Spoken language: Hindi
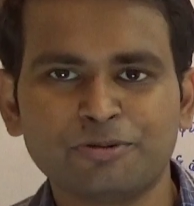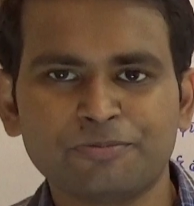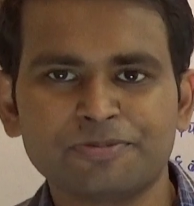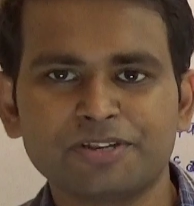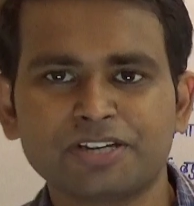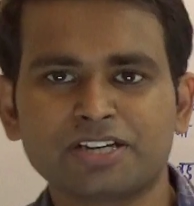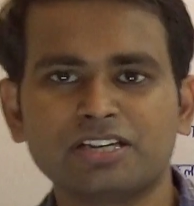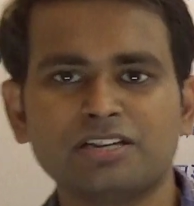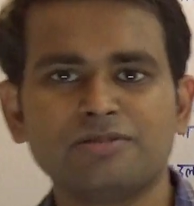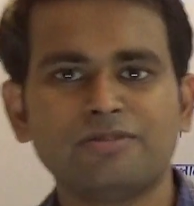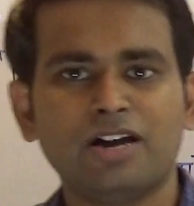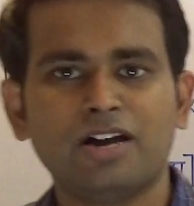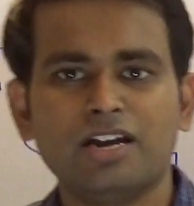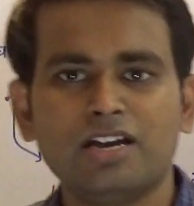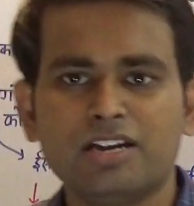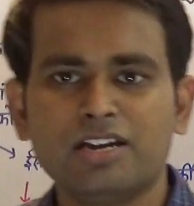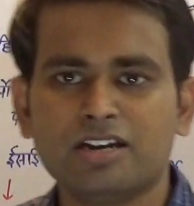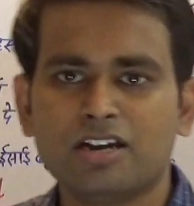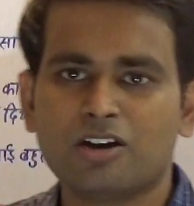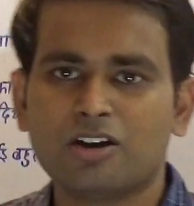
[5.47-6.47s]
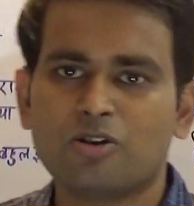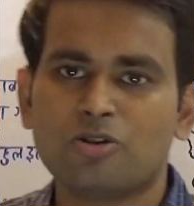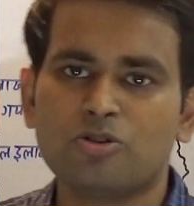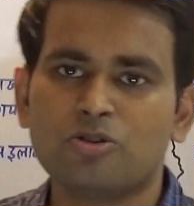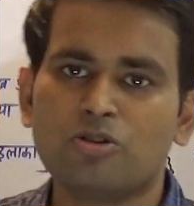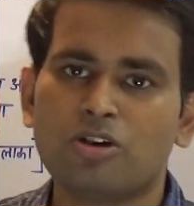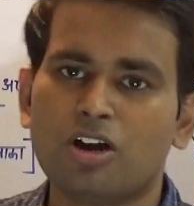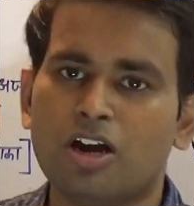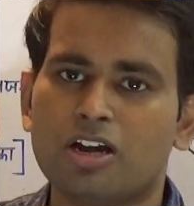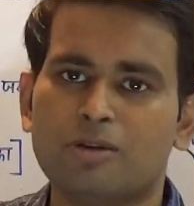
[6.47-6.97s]
में हम देखने वाले हैं
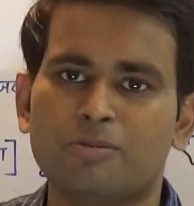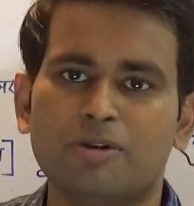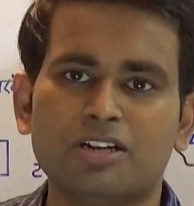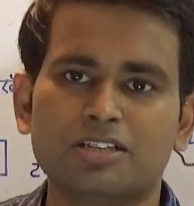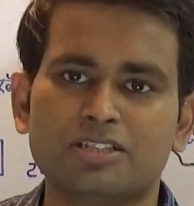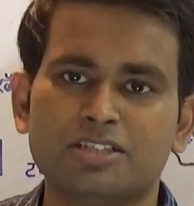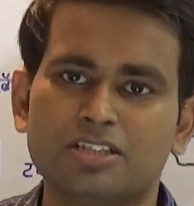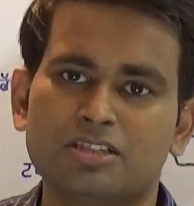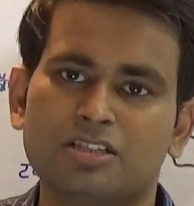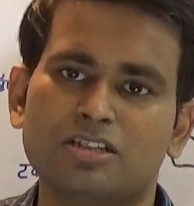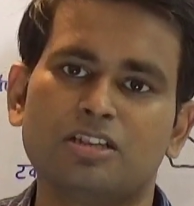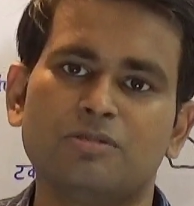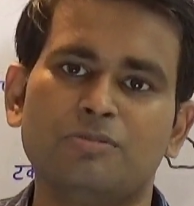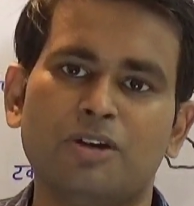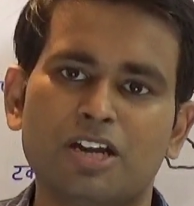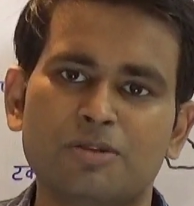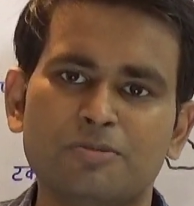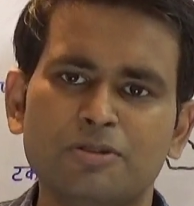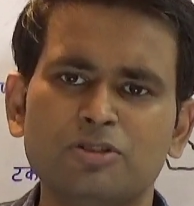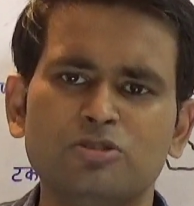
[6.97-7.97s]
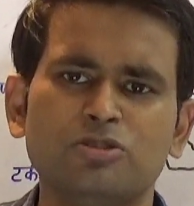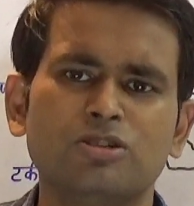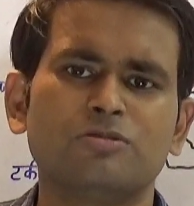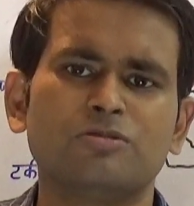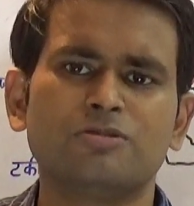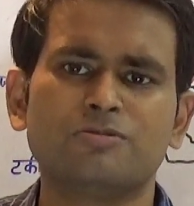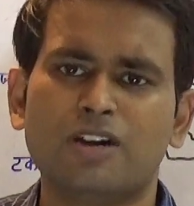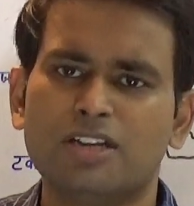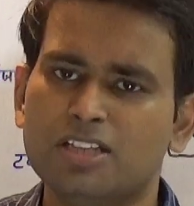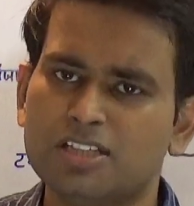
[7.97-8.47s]
नगोर्नो काराबाग क्षेत्र के बारे में जो एक
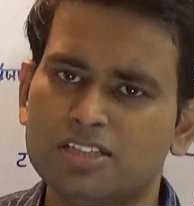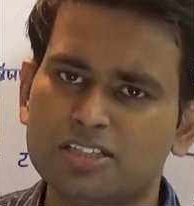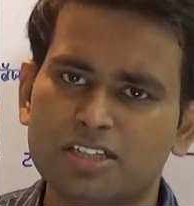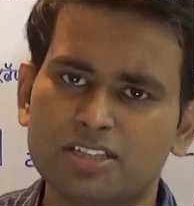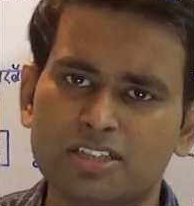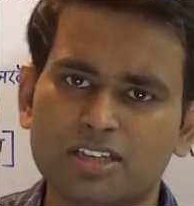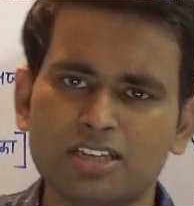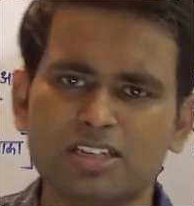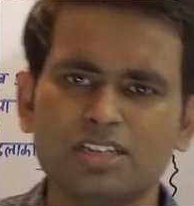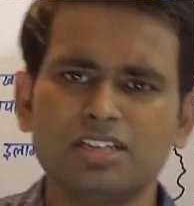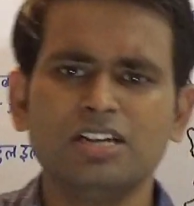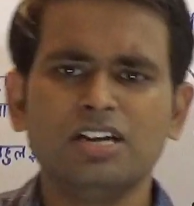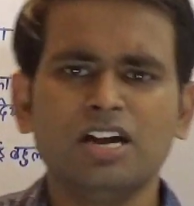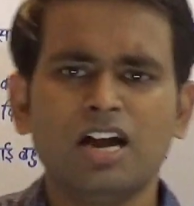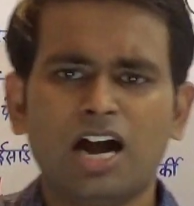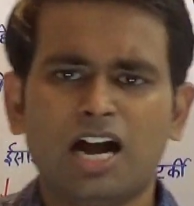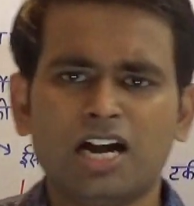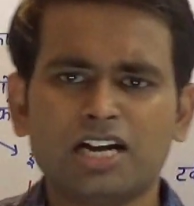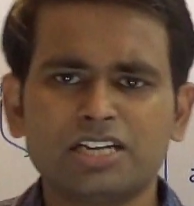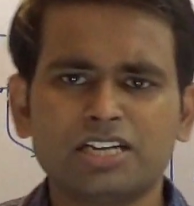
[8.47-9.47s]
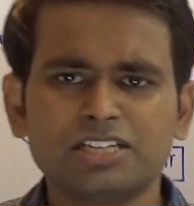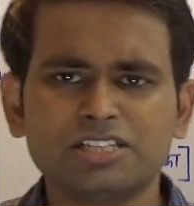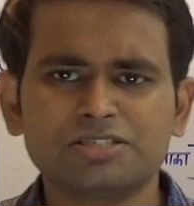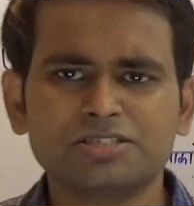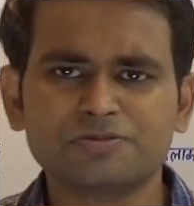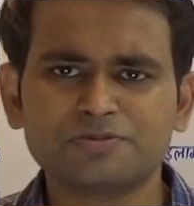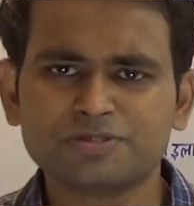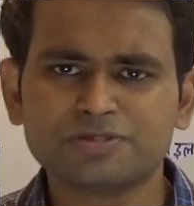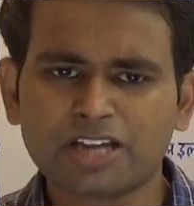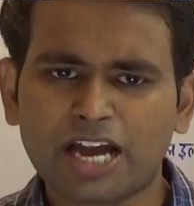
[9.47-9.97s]
विवादित क्षेत्र है आखिर इस
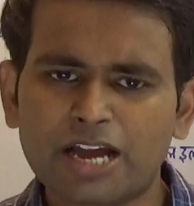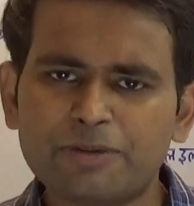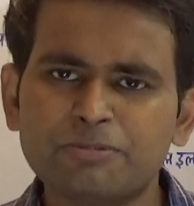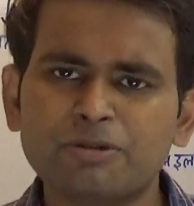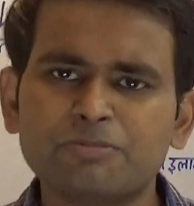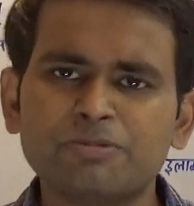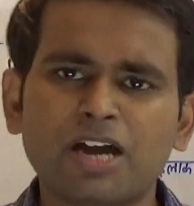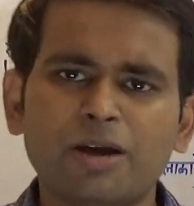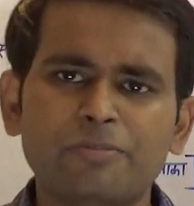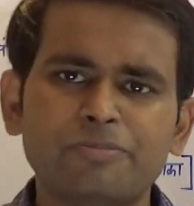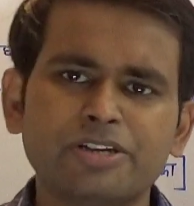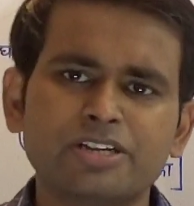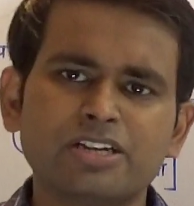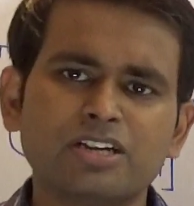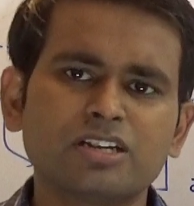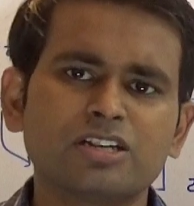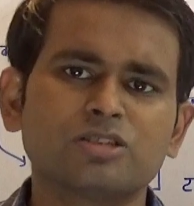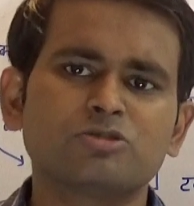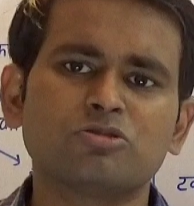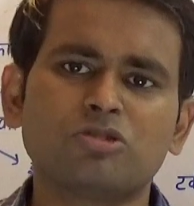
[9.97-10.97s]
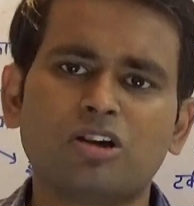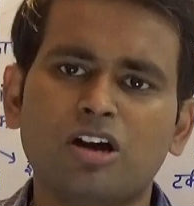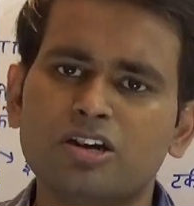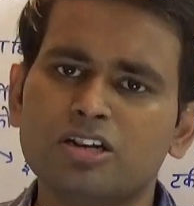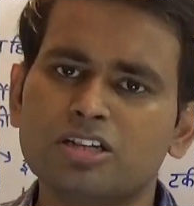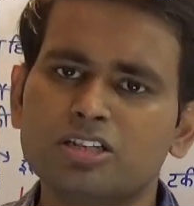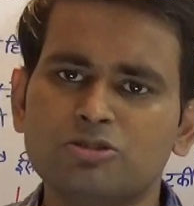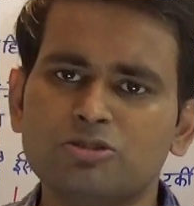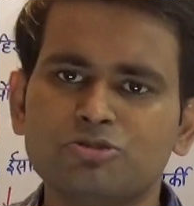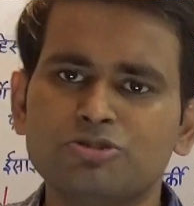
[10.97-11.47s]
टाइम में भी आप देखेंगे तो
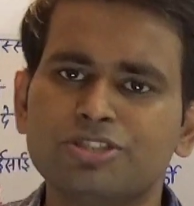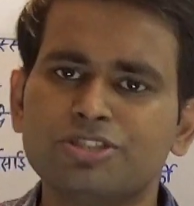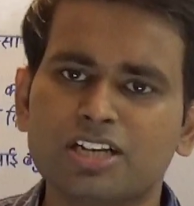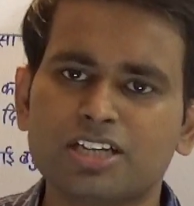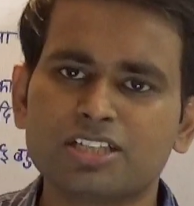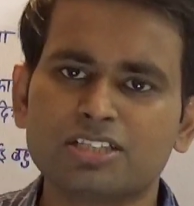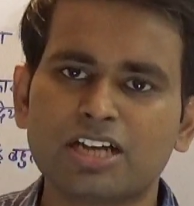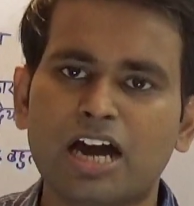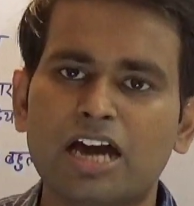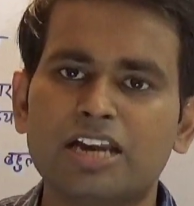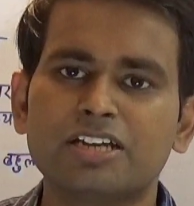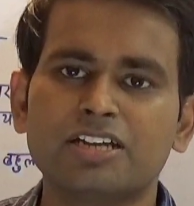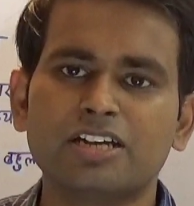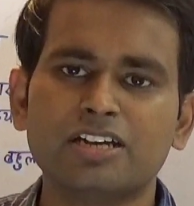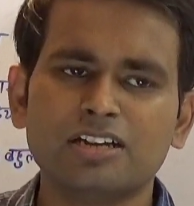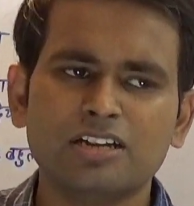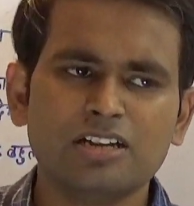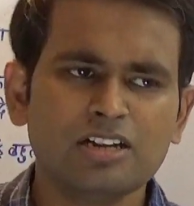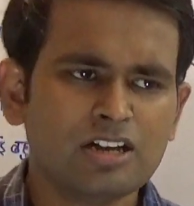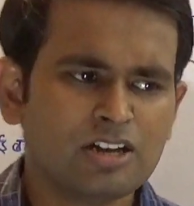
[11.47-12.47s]
कंटिन्यू जंग जारी है